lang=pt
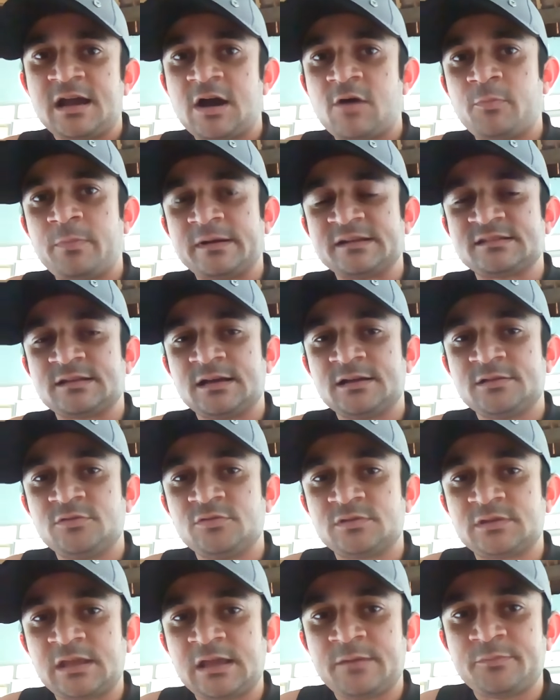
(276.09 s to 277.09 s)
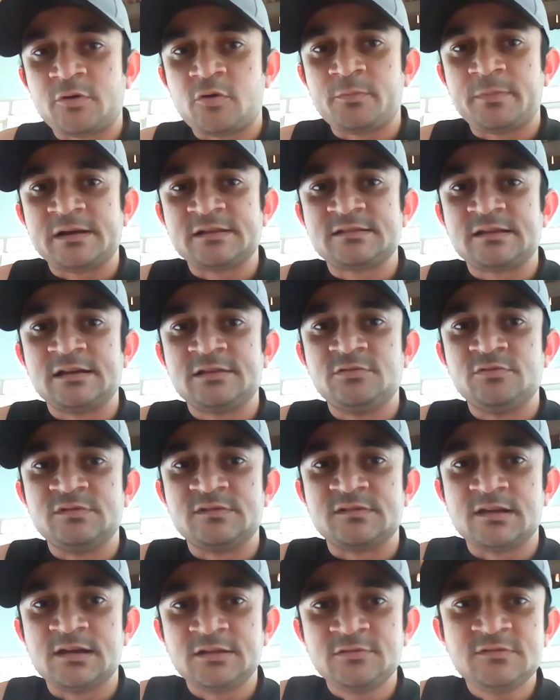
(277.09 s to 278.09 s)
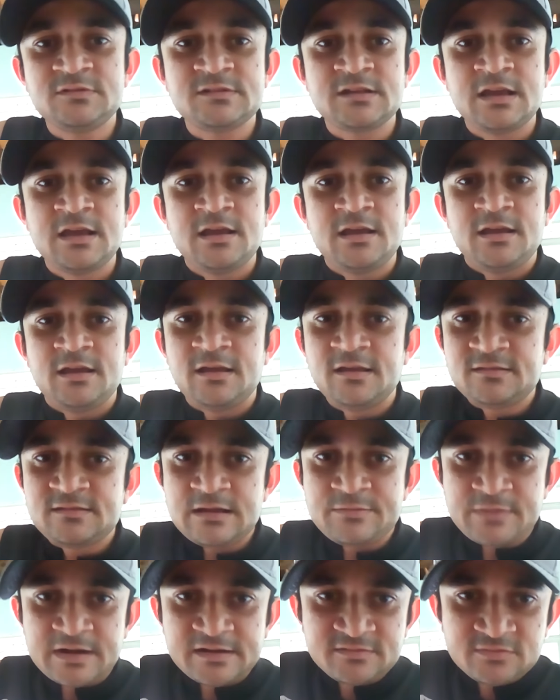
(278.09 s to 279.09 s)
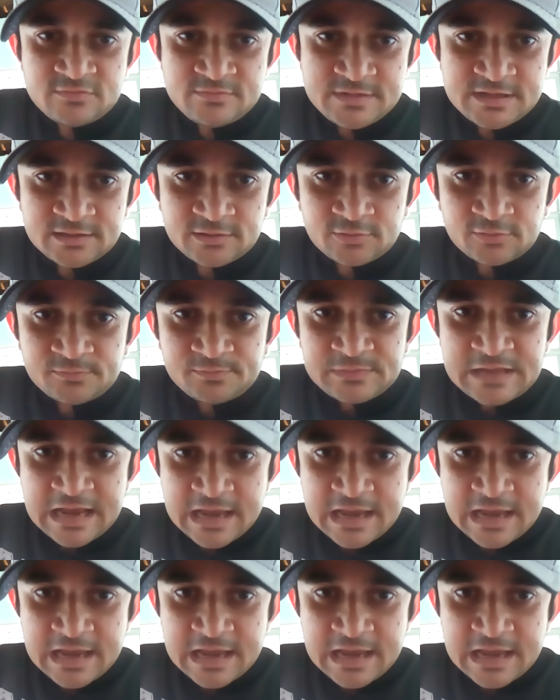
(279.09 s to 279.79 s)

ao passar do tempo, ao passar dos anos, esse é mais um mito.